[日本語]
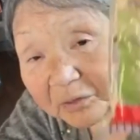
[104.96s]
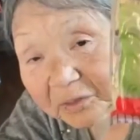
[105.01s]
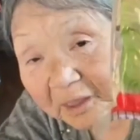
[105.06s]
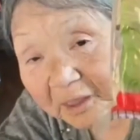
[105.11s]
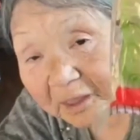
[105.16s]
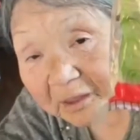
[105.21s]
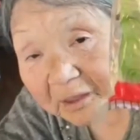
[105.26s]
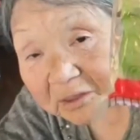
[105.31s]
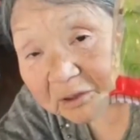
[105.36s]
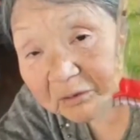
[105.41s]
れと
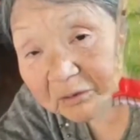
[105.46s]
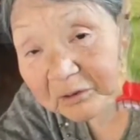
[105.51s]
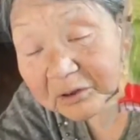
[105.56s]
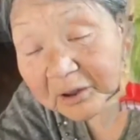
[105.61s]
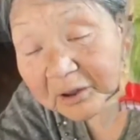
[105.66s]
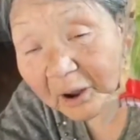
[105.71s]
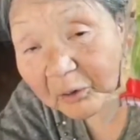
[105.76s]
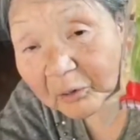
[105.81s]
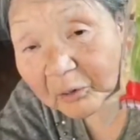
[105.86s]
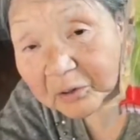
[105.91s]
ねきゅ
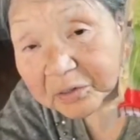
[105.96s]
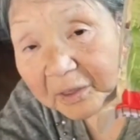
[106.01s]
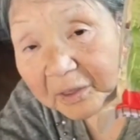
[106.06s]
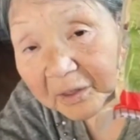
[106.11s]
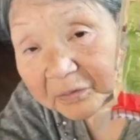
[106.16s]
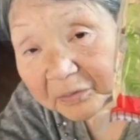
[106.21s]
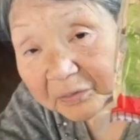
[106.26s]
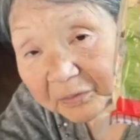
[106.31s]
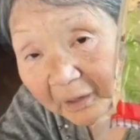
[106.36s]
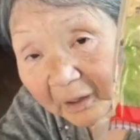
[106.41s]
うりが置い
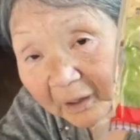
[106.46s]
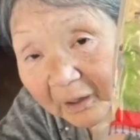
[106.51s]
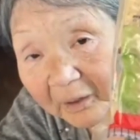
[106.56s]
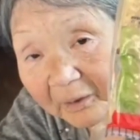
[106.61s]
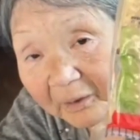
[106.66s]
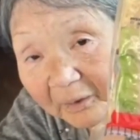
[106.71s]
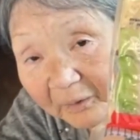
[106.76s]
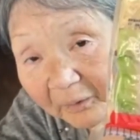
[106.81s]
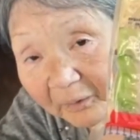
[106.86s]
てあった、